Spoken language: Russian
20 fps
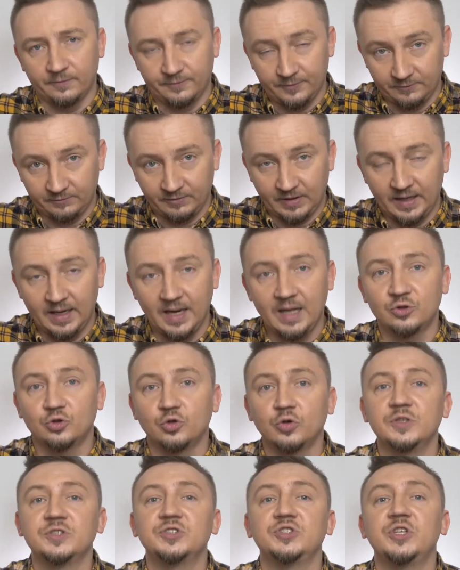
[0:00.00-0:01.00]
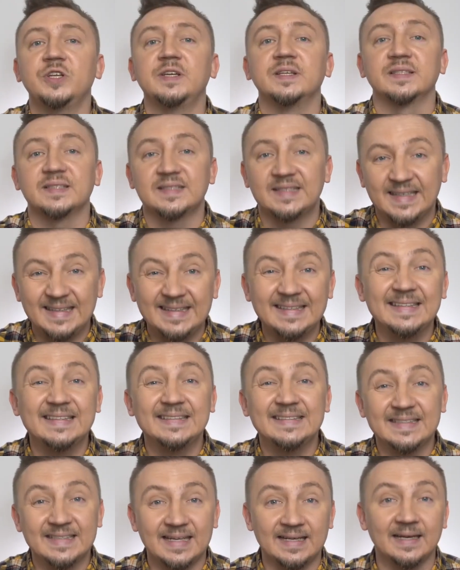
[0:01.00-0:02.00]
февраля, то есть через три
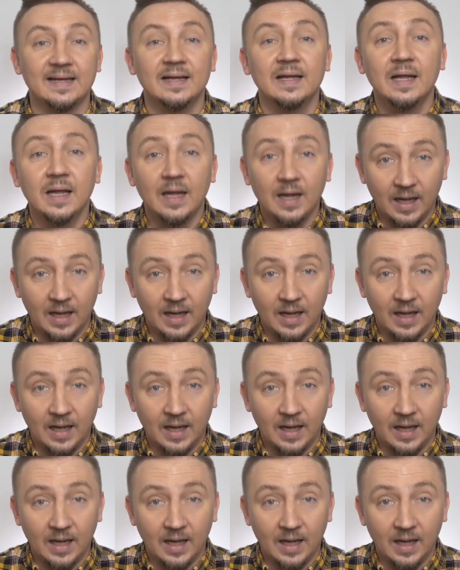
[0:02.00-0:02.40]
недели